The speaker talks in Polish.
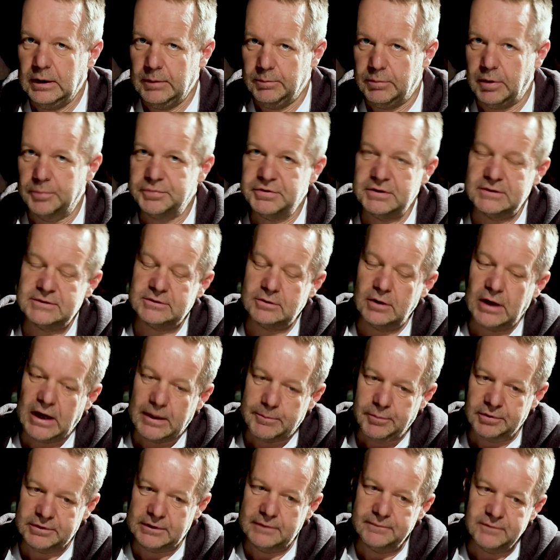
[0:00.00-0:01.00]
poprzez to, jak
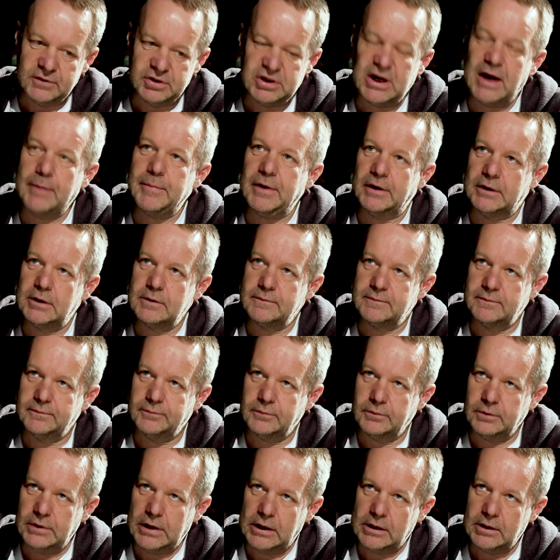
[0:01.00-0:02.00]
potem widziałem, jak ich,
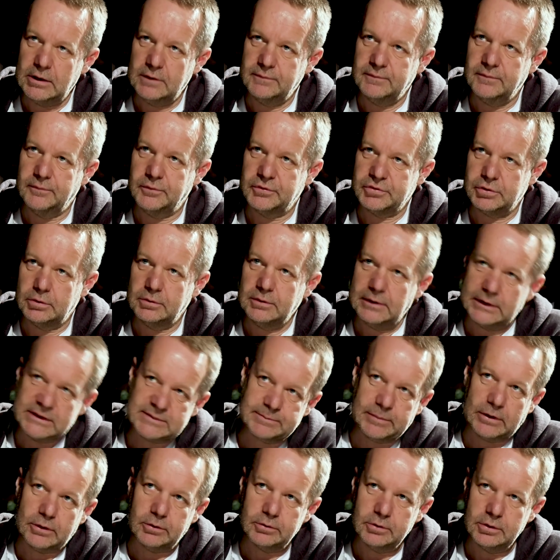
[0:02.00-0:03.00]
wywo jak ich wywożono, jak
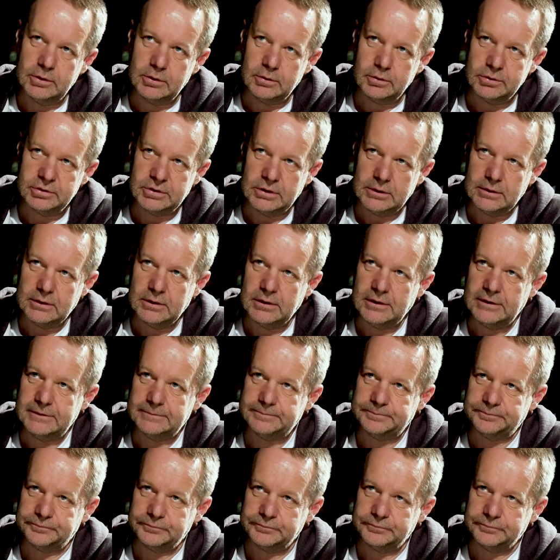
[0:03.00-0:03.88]
spalono ich osiedle,